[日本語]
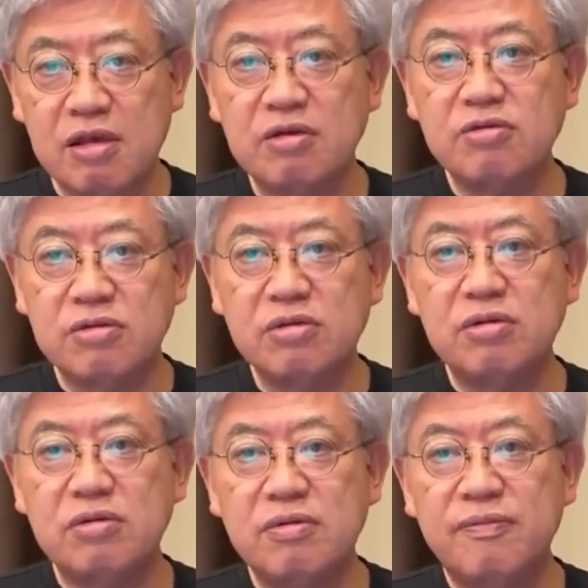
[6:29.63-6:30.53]
ゆ
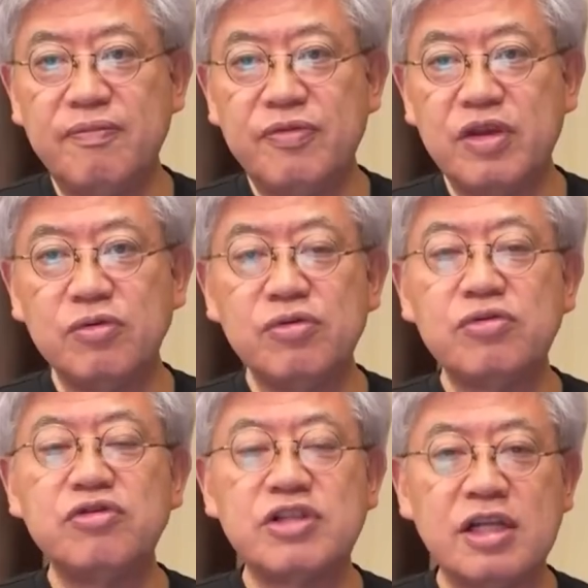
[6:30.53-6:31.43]
るゆ
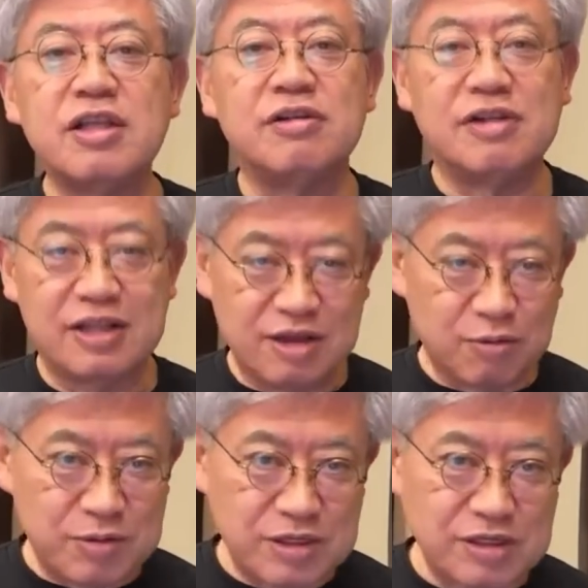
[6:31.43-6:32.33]
るくチャンネルだって
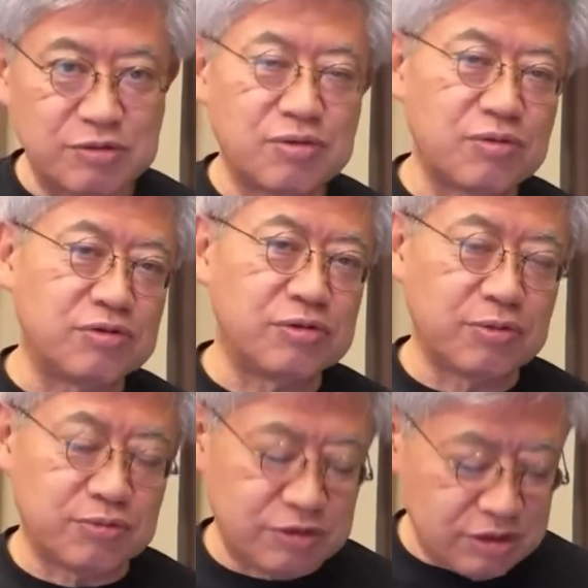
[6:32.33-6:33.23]
ごめんなさいゆるトークゆる
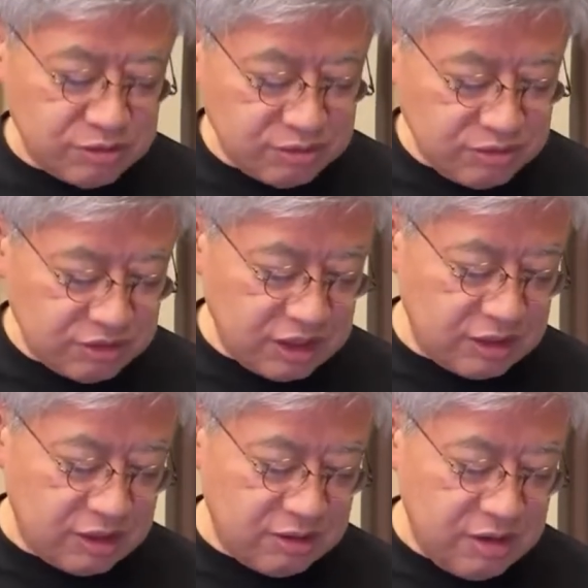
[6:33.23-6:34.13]
トークってゆるく
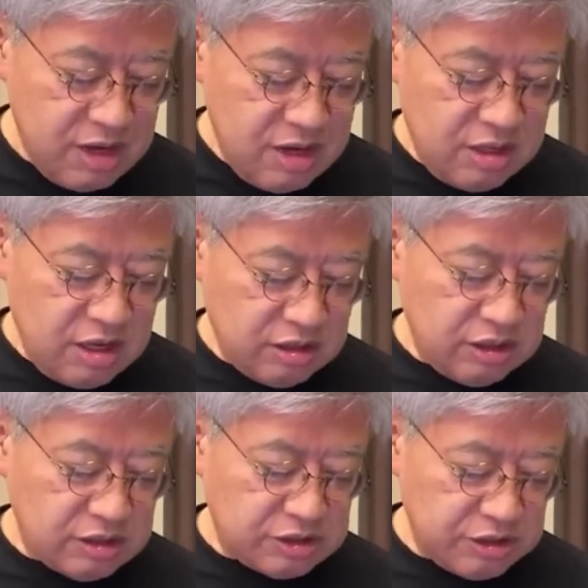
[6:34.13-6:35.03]
チャンネルでやっ
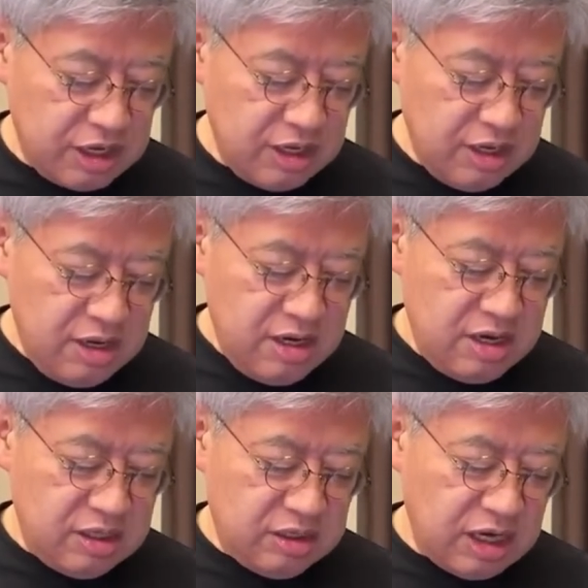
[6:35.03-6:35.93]
たですね、
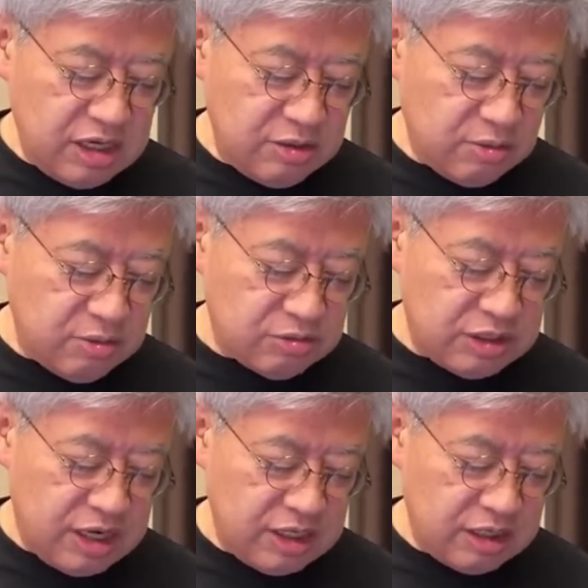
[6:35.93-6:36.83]
えー、タイ旅
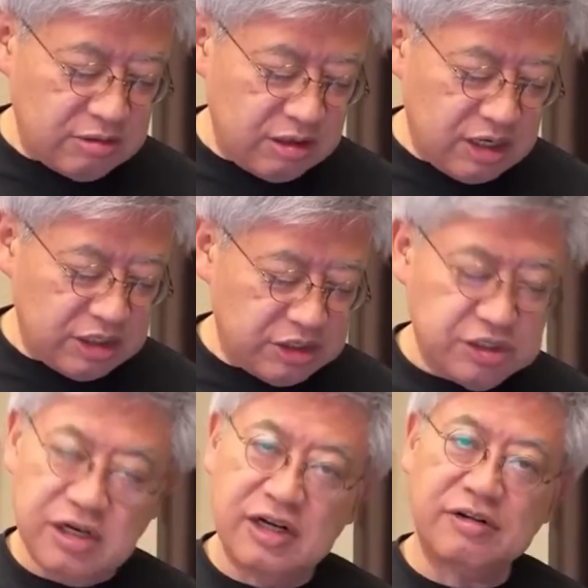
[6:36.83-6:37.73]
行になんで繰り返
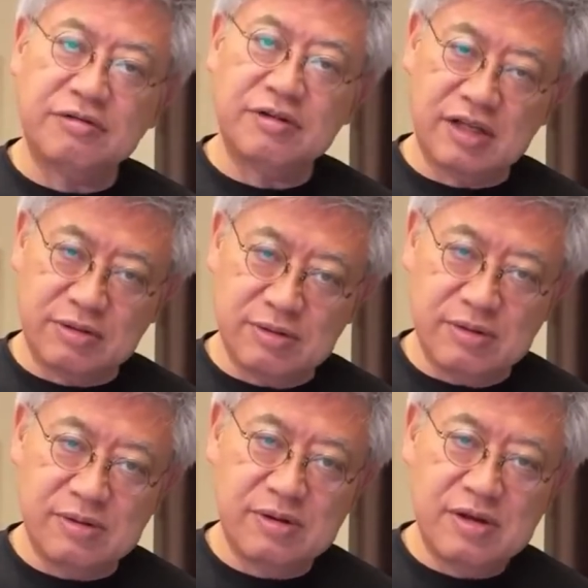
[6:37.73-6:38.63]
し行かれるんだ
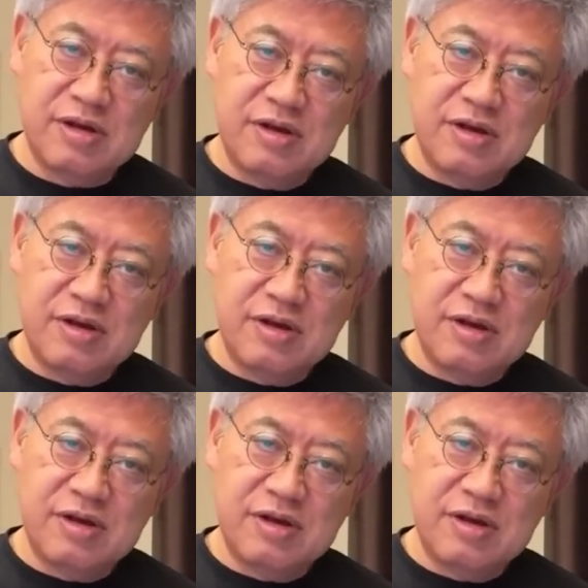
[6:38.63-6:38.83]
と。